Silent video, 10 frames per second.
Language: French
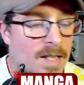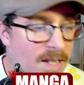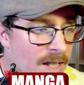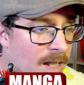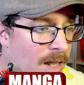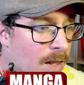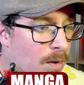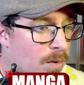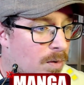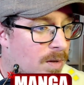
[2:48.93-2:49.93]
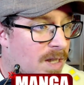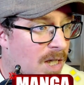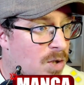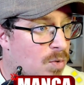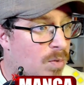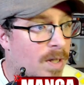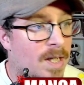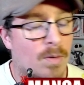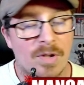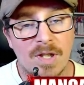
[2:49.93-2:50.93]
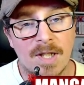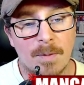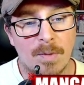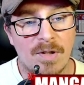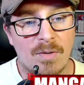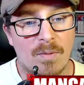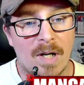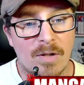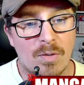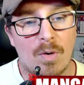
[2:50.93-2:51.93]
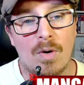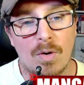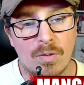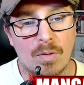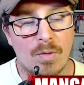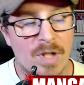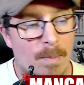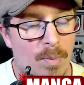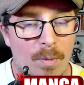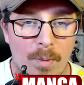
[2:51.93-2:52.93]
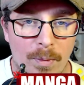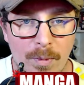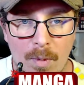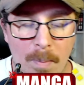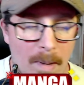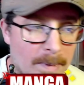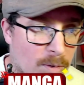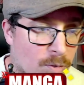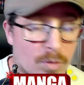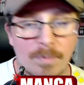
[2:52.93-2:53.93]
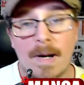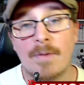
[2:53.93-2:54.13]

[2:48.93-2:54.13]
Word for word: des euh, Keiju et aussi une exposition voilà sur sur le Japon, sur pas mal de choses.